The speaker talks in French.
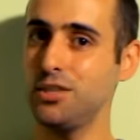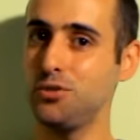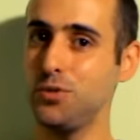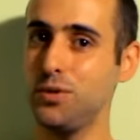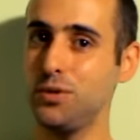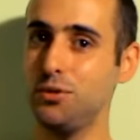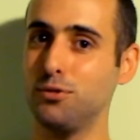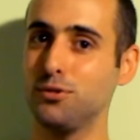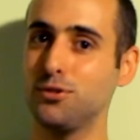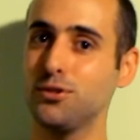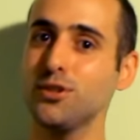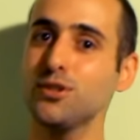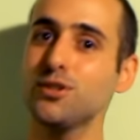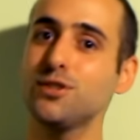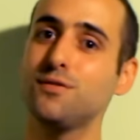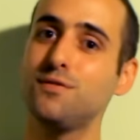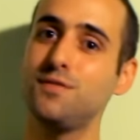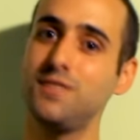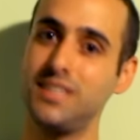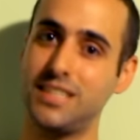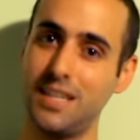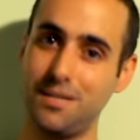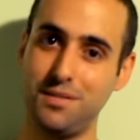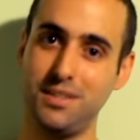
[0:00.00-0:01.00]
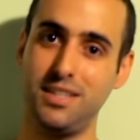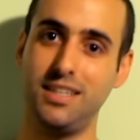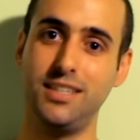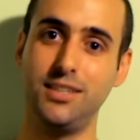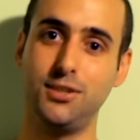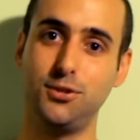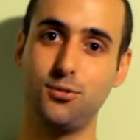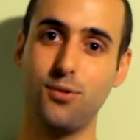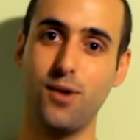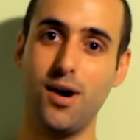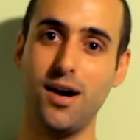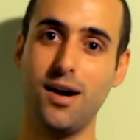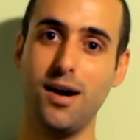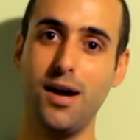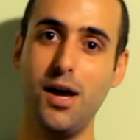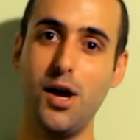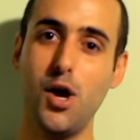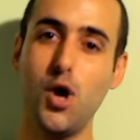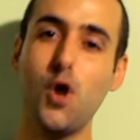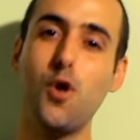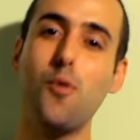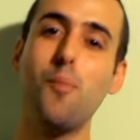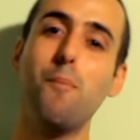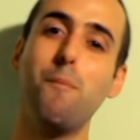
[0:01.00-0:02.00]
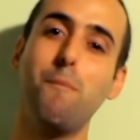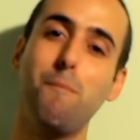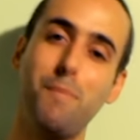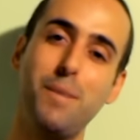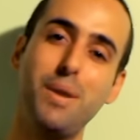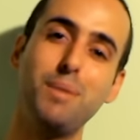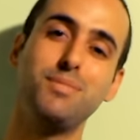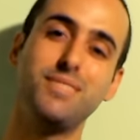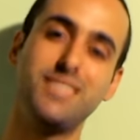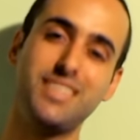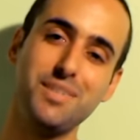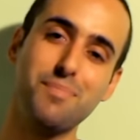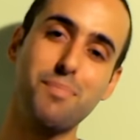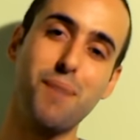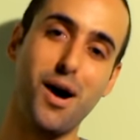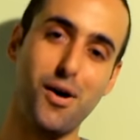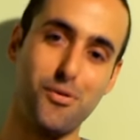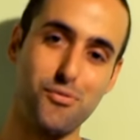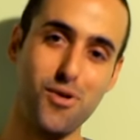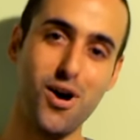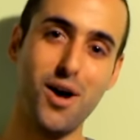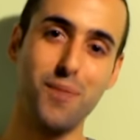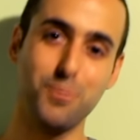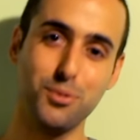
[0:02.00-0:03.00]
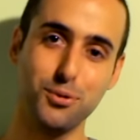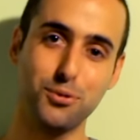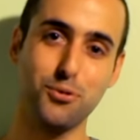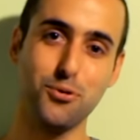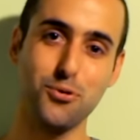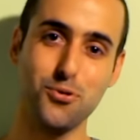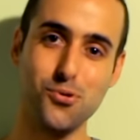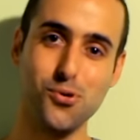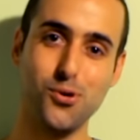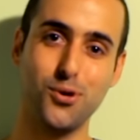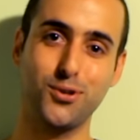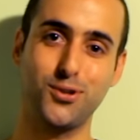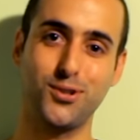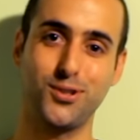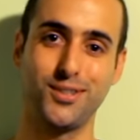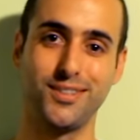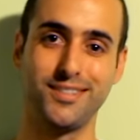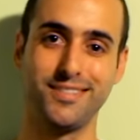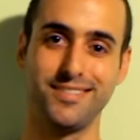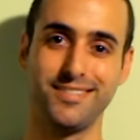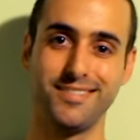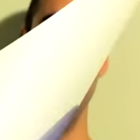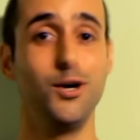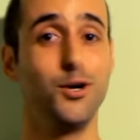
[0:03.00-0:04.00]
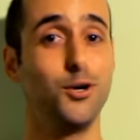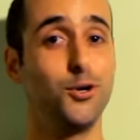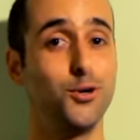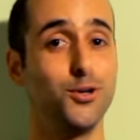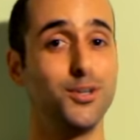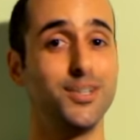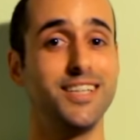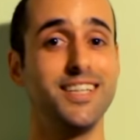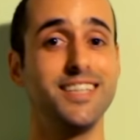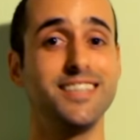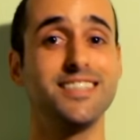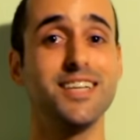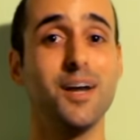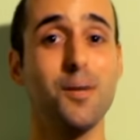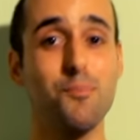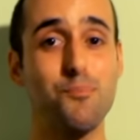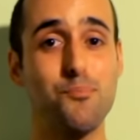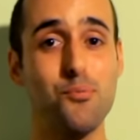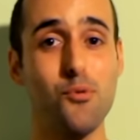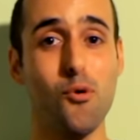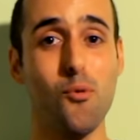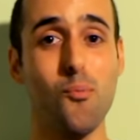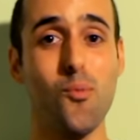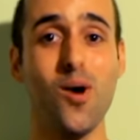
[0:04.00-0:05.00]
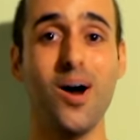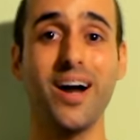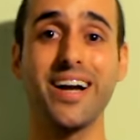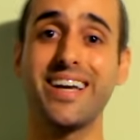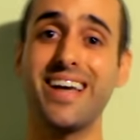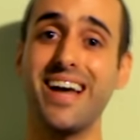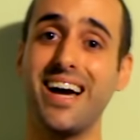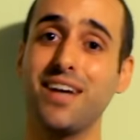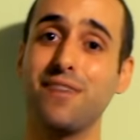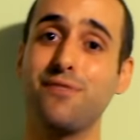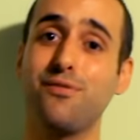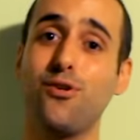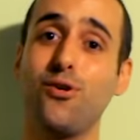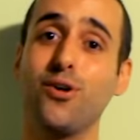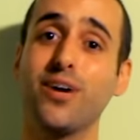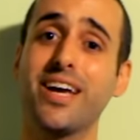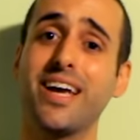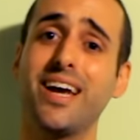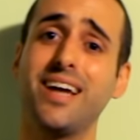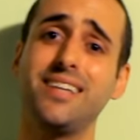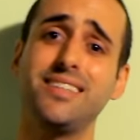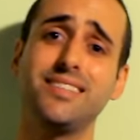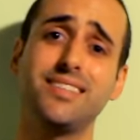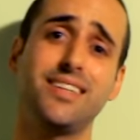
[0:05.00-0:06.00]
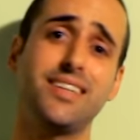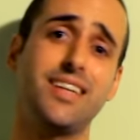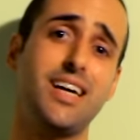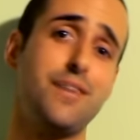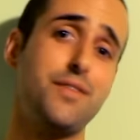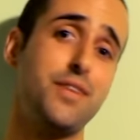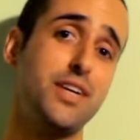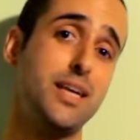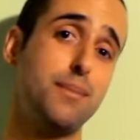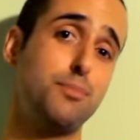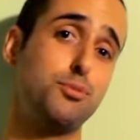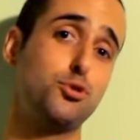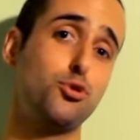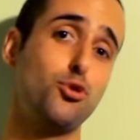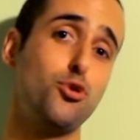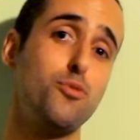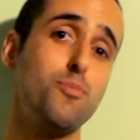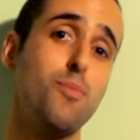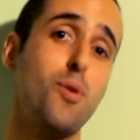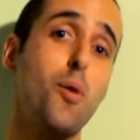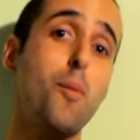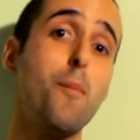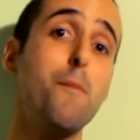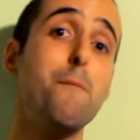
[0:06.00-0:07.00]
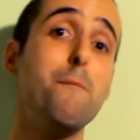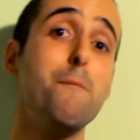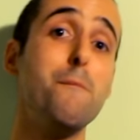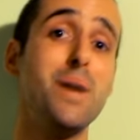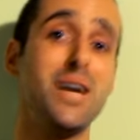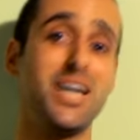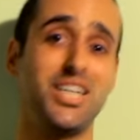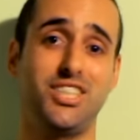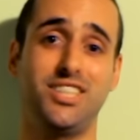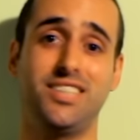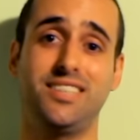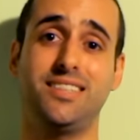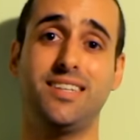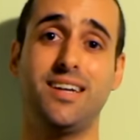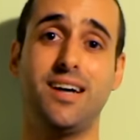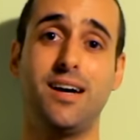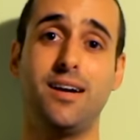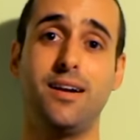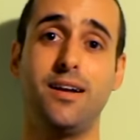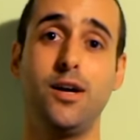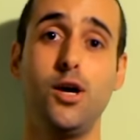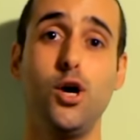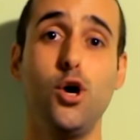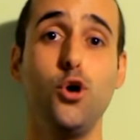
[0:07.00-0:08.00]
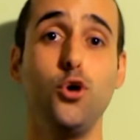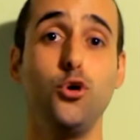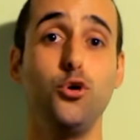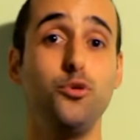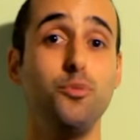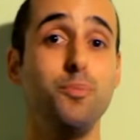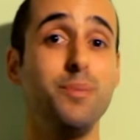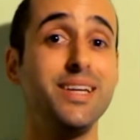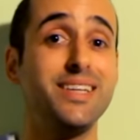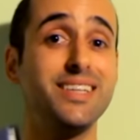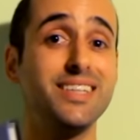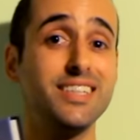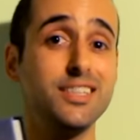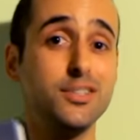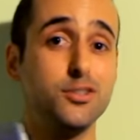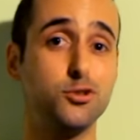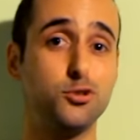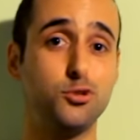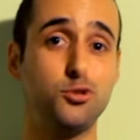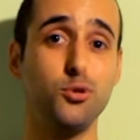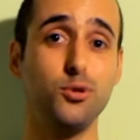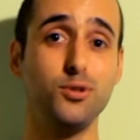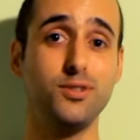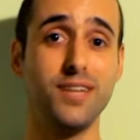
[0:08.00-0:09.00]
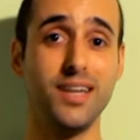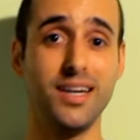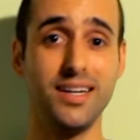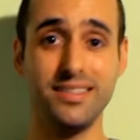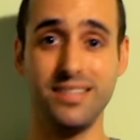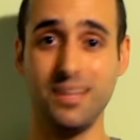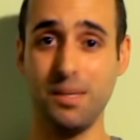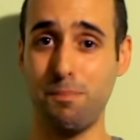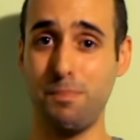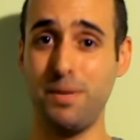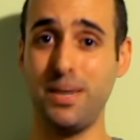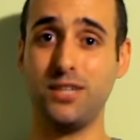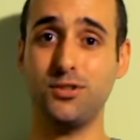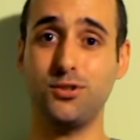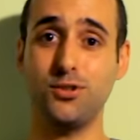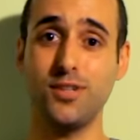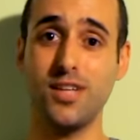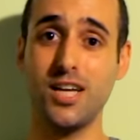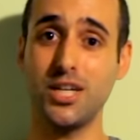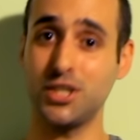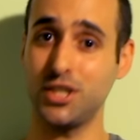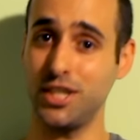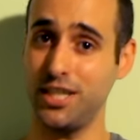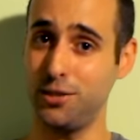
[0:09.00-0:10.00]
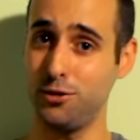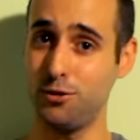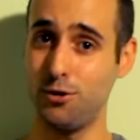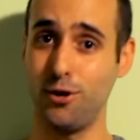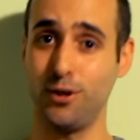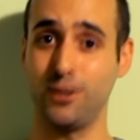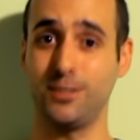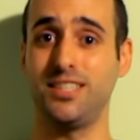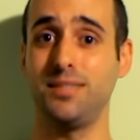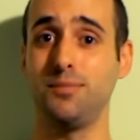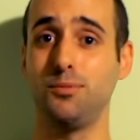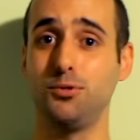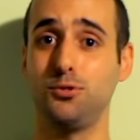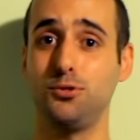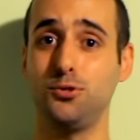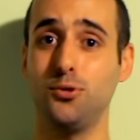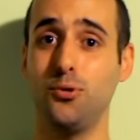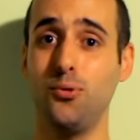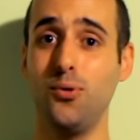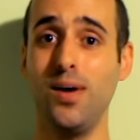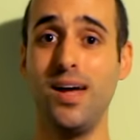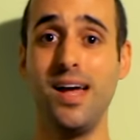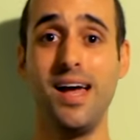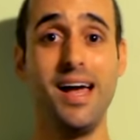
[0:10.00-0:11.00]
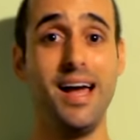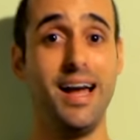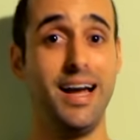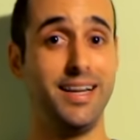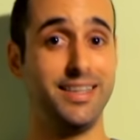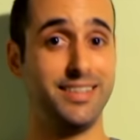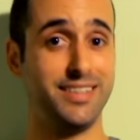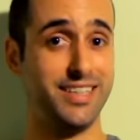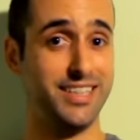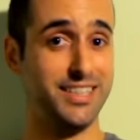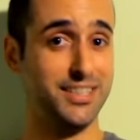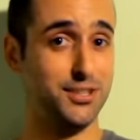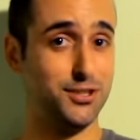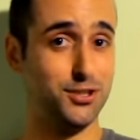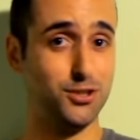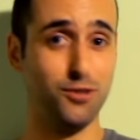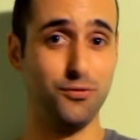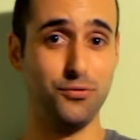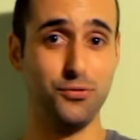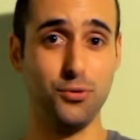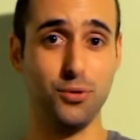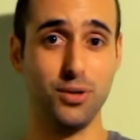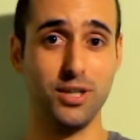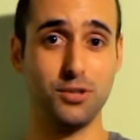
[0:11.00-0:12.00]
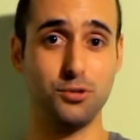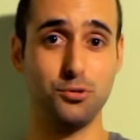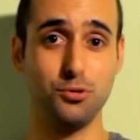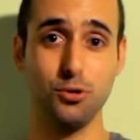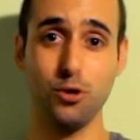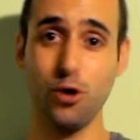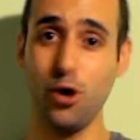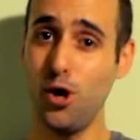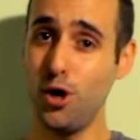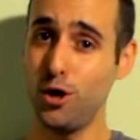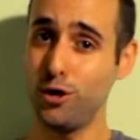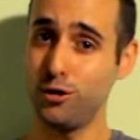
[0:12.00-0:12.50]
dénuée de sens vis à -vis de l'histoire, même si parfois un peu trop courte. Côté dessin, pour moi, Gary Frank réalise un travail absolument magistral. Une maîtrise totale des personnages et de leurs émotions, un trait sans fioriture,